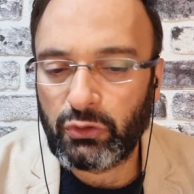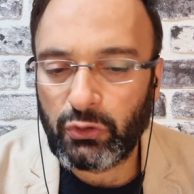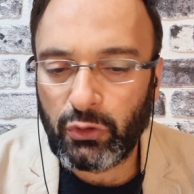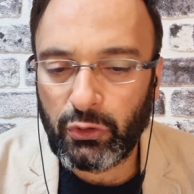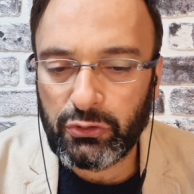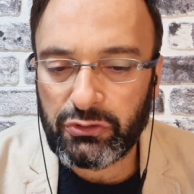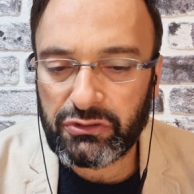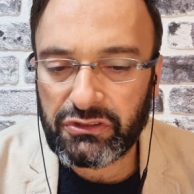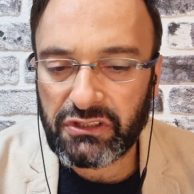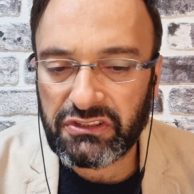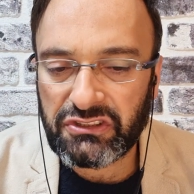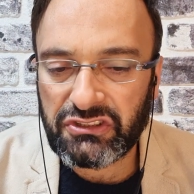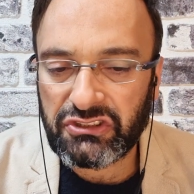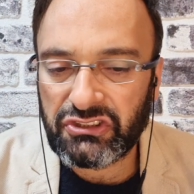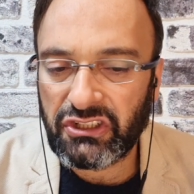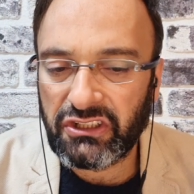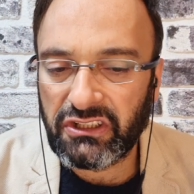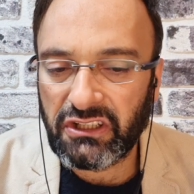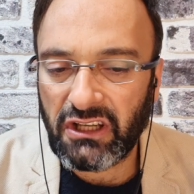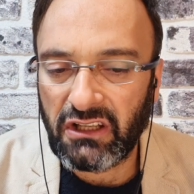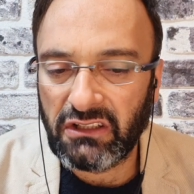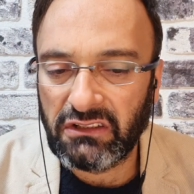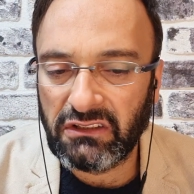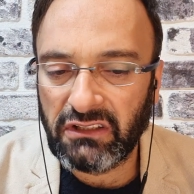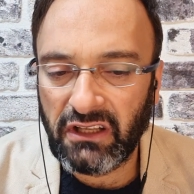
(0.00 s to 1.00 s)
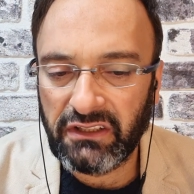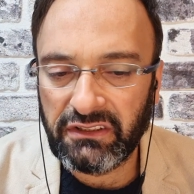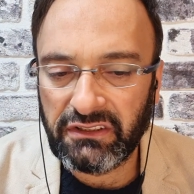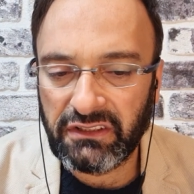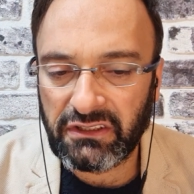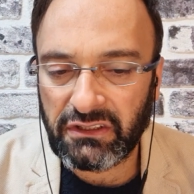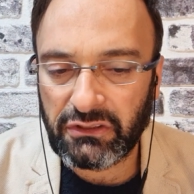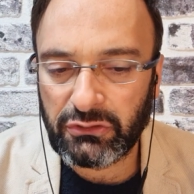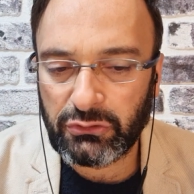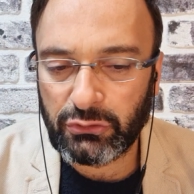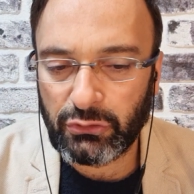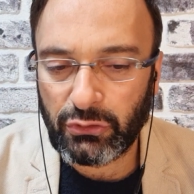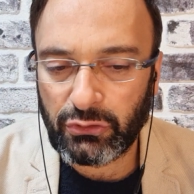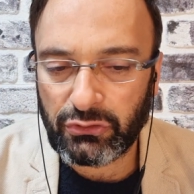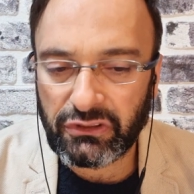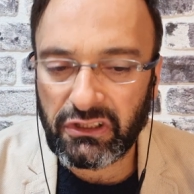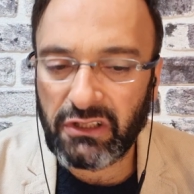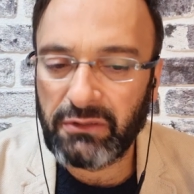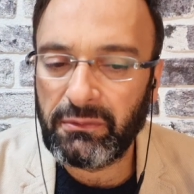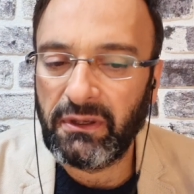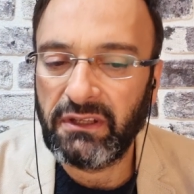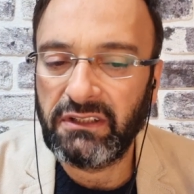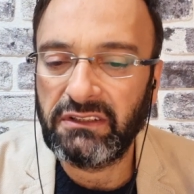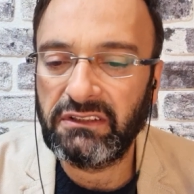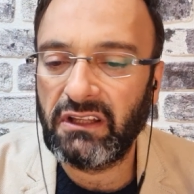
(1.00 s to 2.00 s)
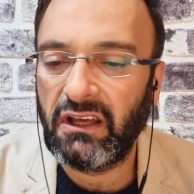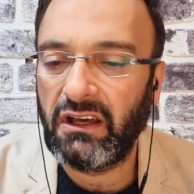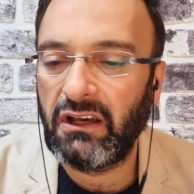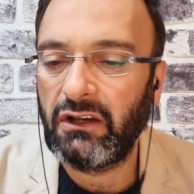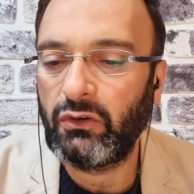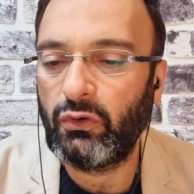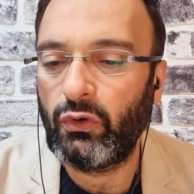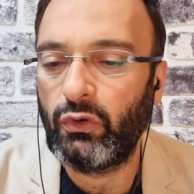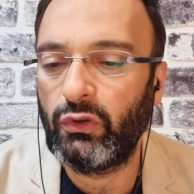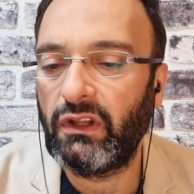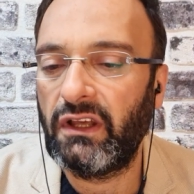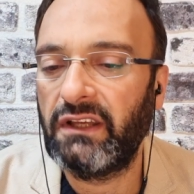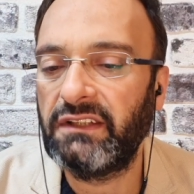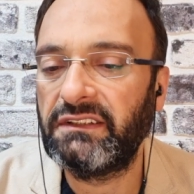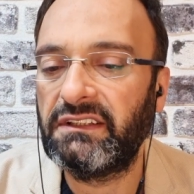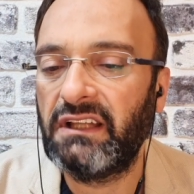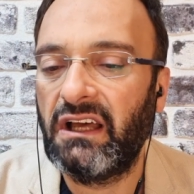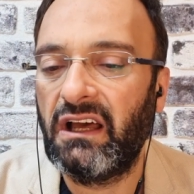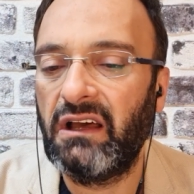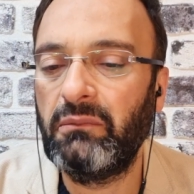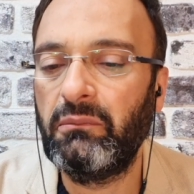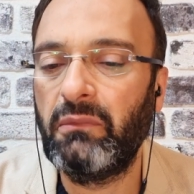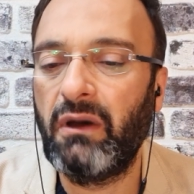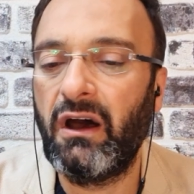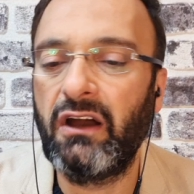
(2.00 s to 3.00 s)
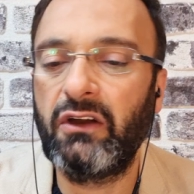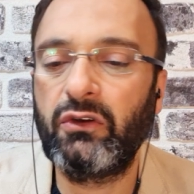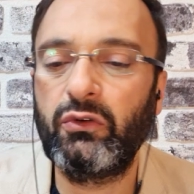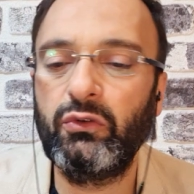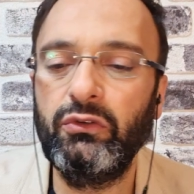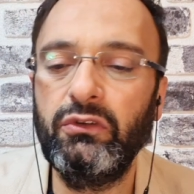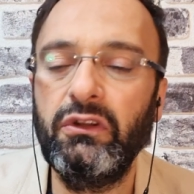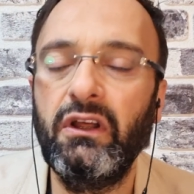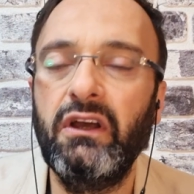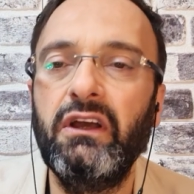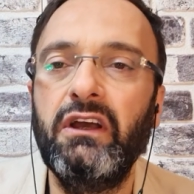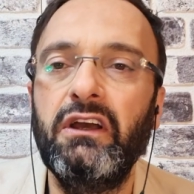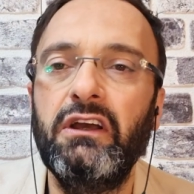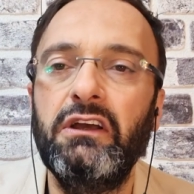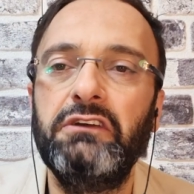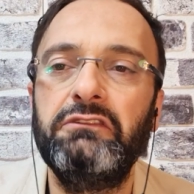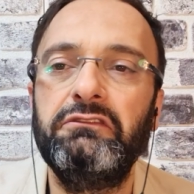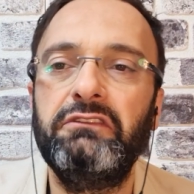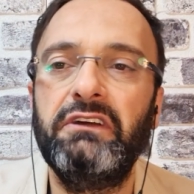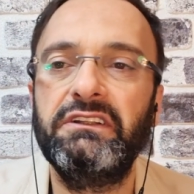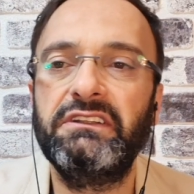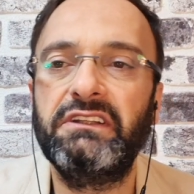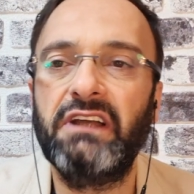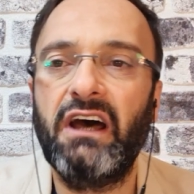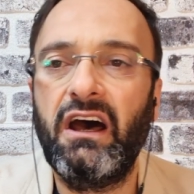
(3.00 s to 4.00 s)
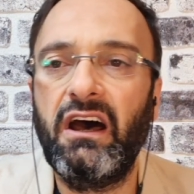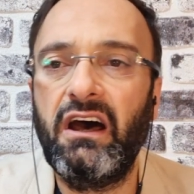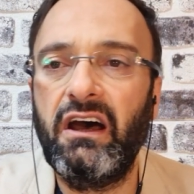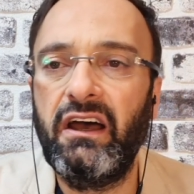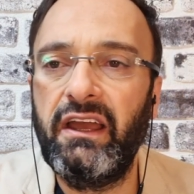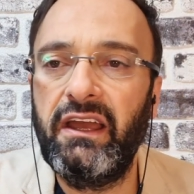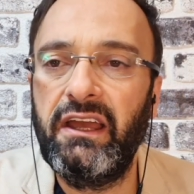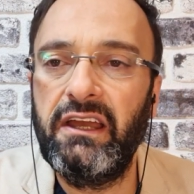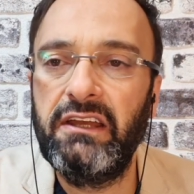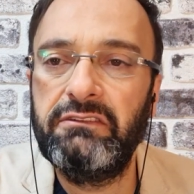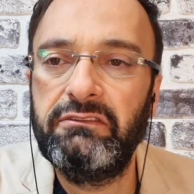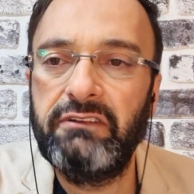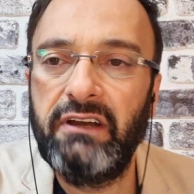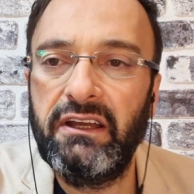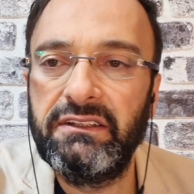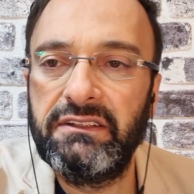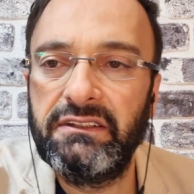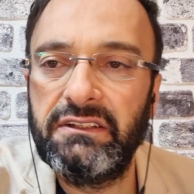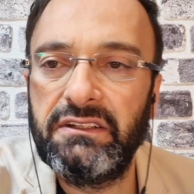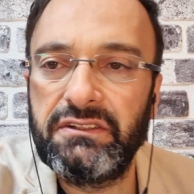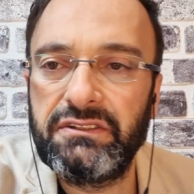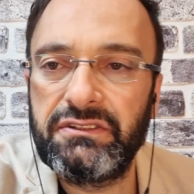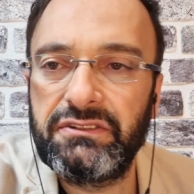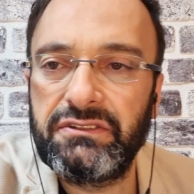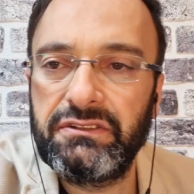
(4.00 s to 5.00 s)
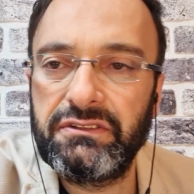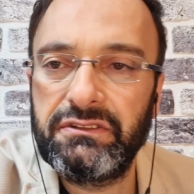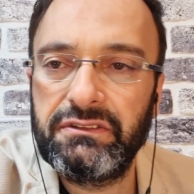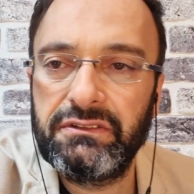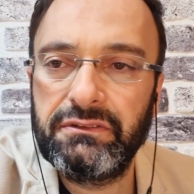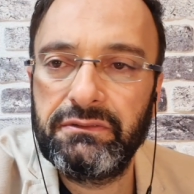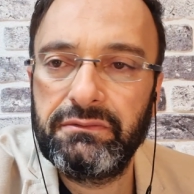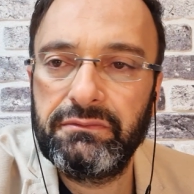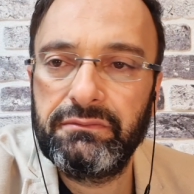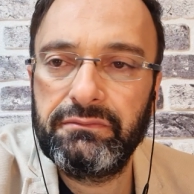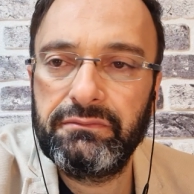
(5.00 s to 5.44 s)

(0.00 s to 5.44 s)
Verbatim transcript: Oysa çiçeği Allah yaratıyor demek daha kolay, daha makul ve daha ehvendir.''